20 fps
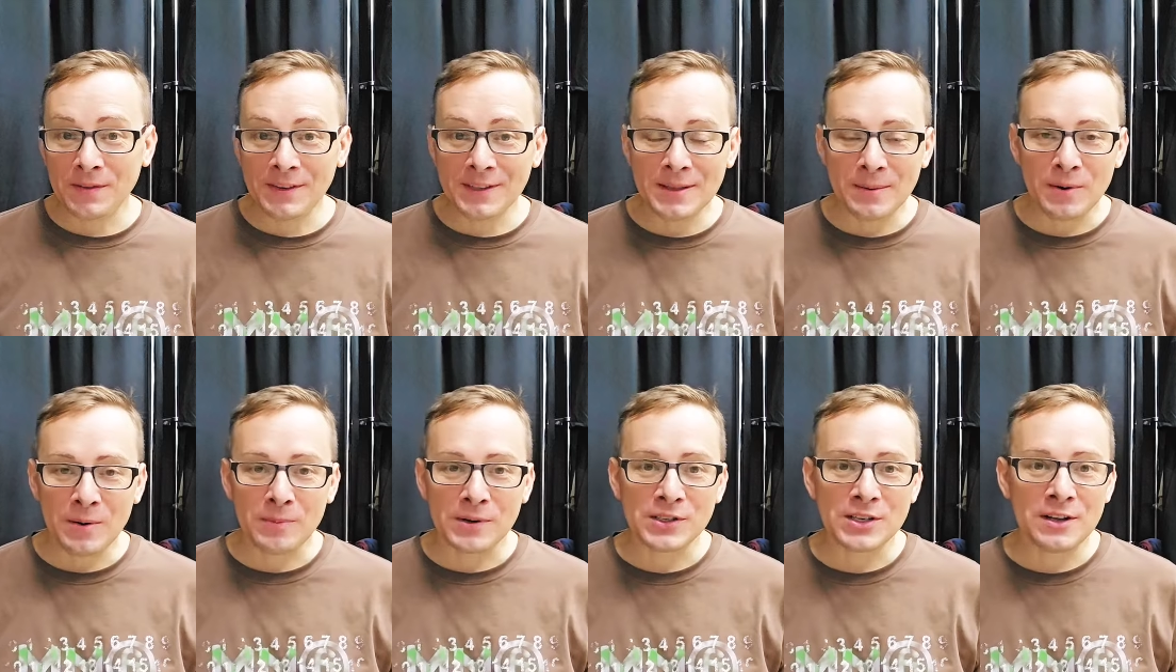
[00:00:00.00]
Привет,
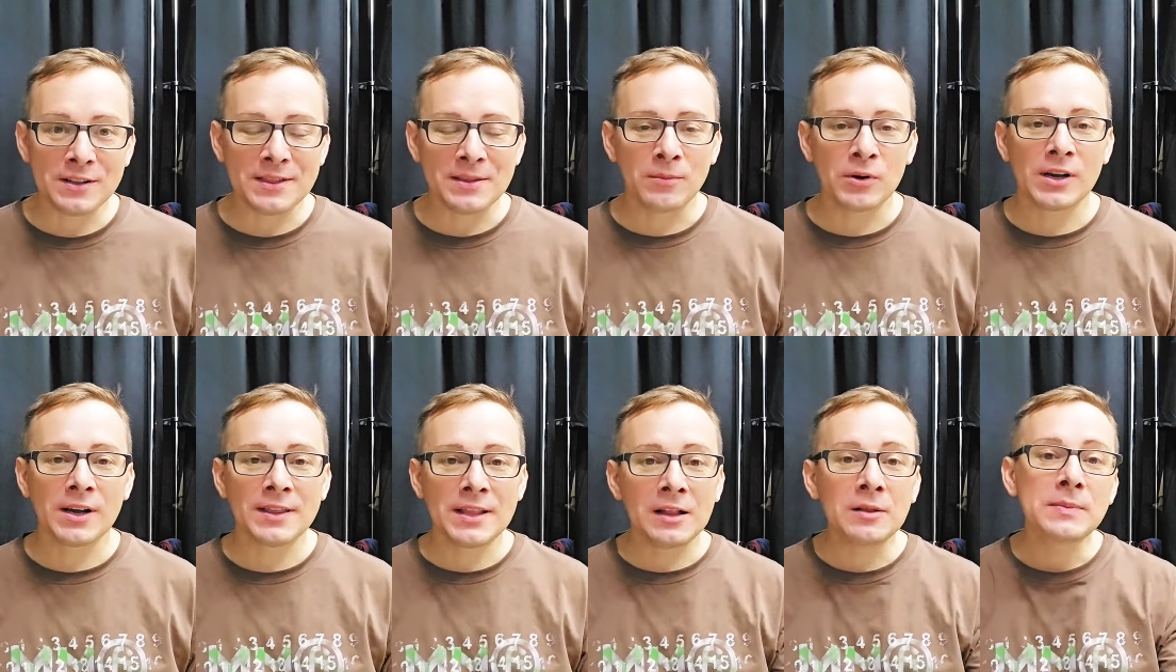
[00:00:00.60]
добро пожаловать на
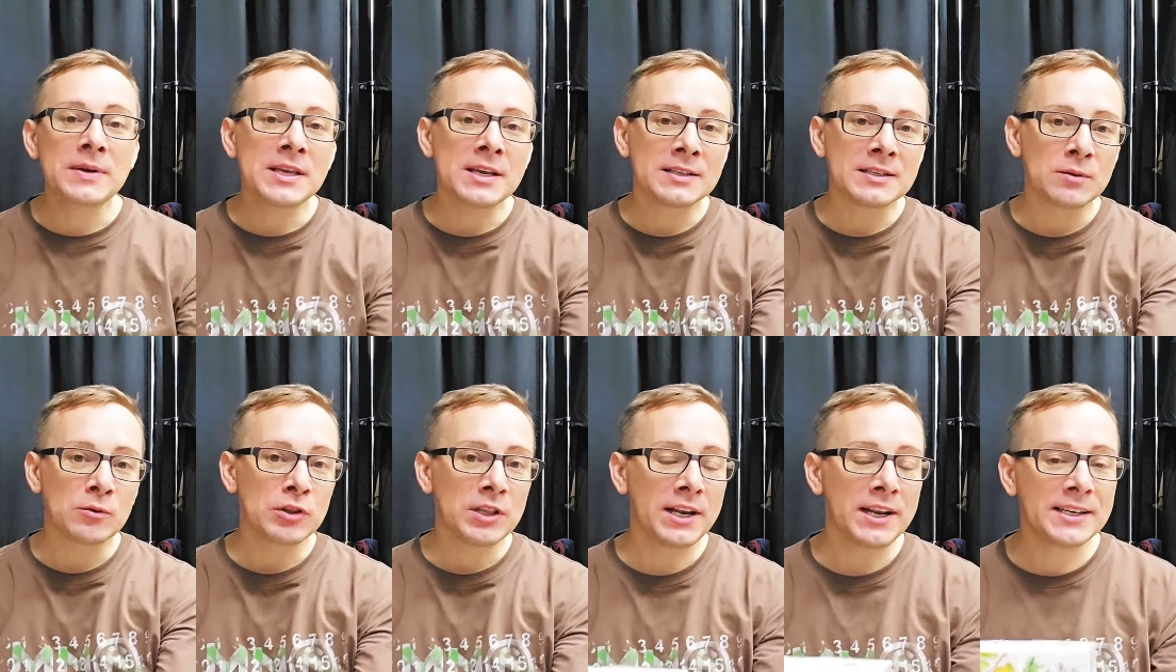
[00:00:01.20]
мой канал, меня
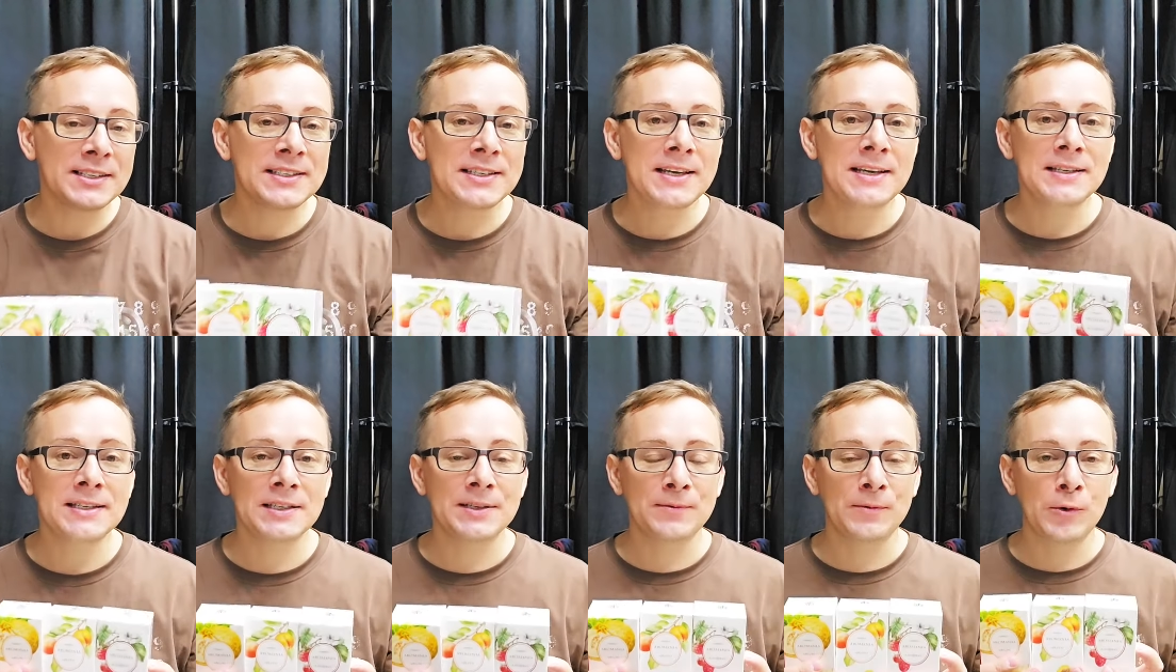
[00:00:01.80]
зовут
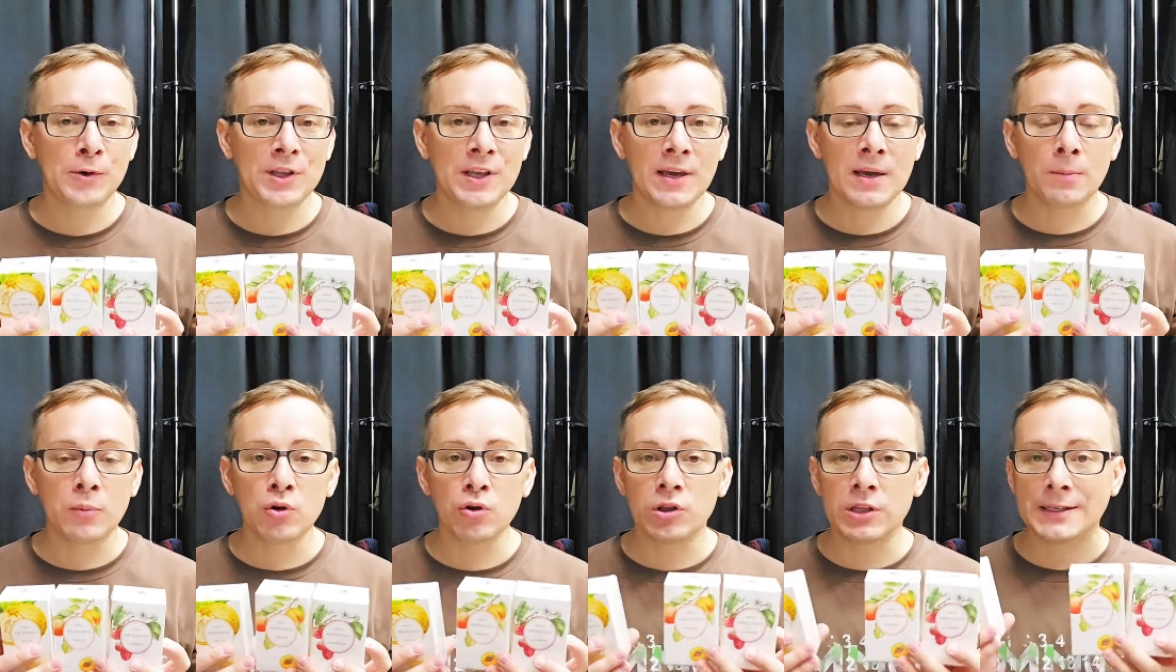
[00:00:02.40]
Алексей. Сегодня
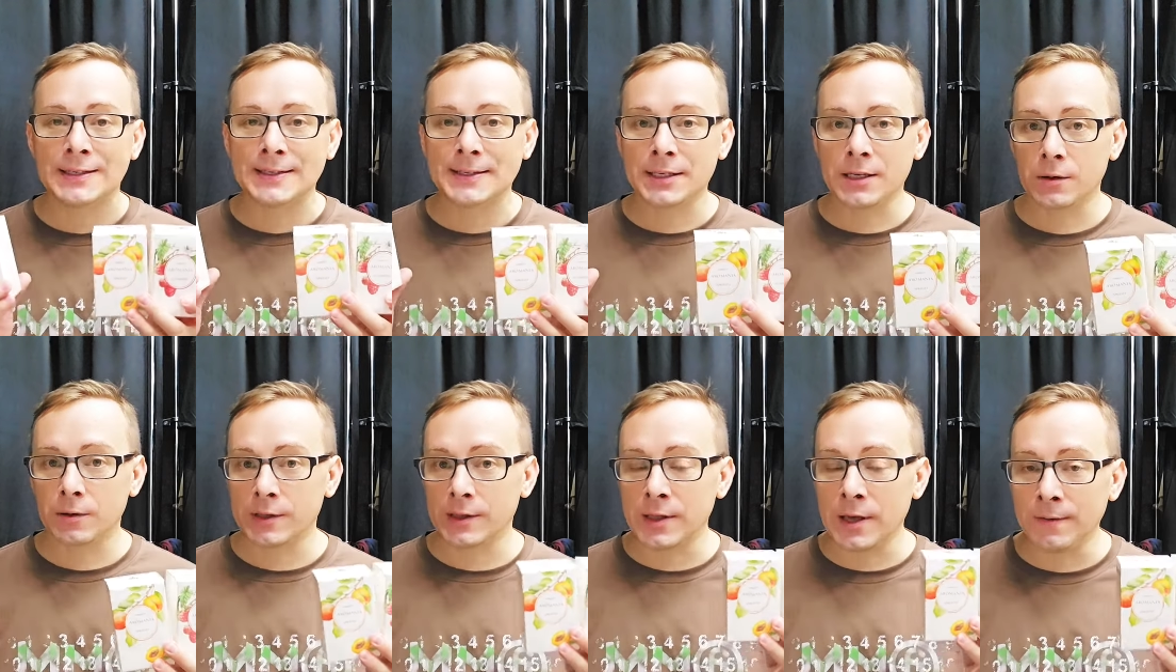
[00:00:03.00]
я буду
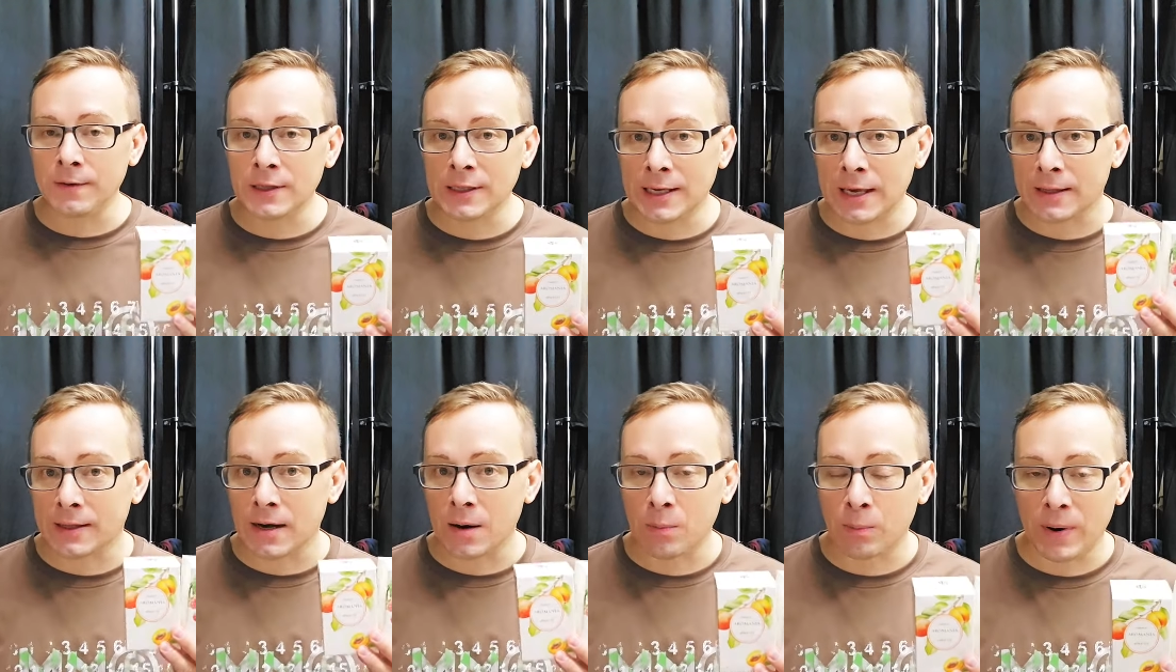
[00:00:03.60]
тестировать новинки
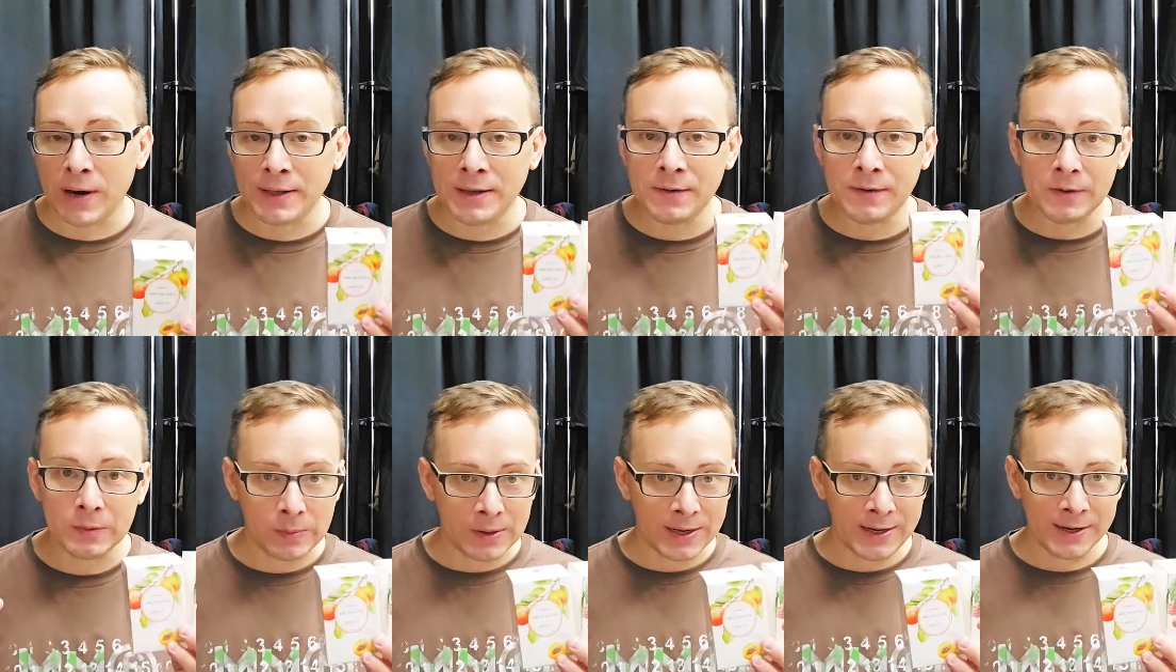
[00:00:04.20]
от компании
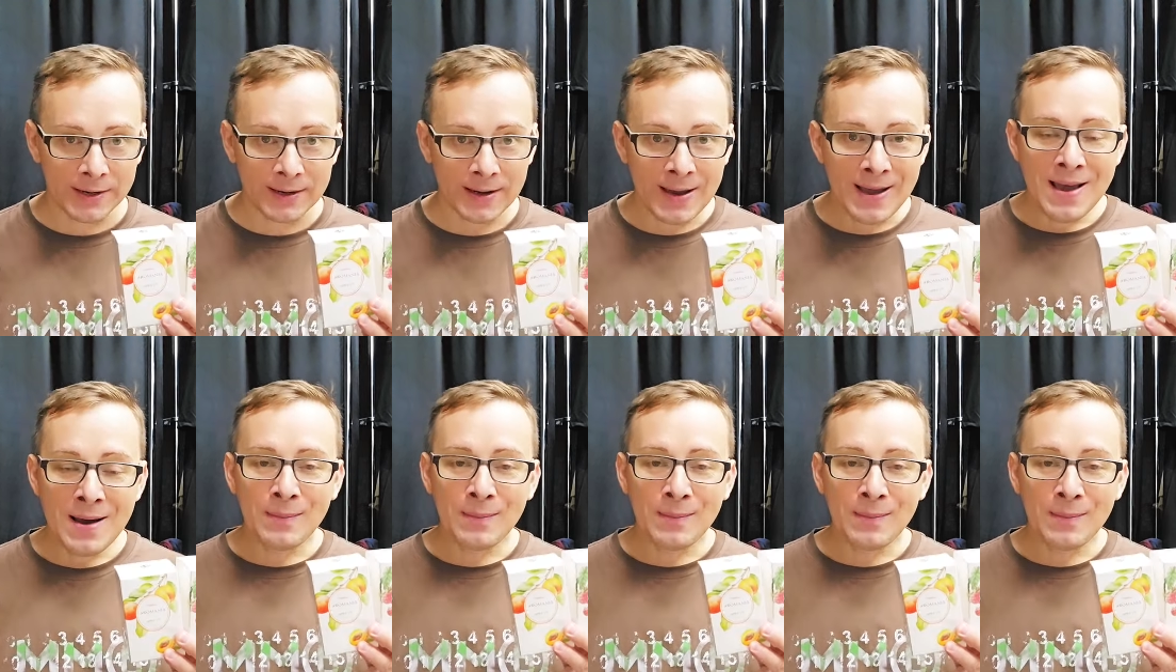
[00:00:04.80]
Faberlic.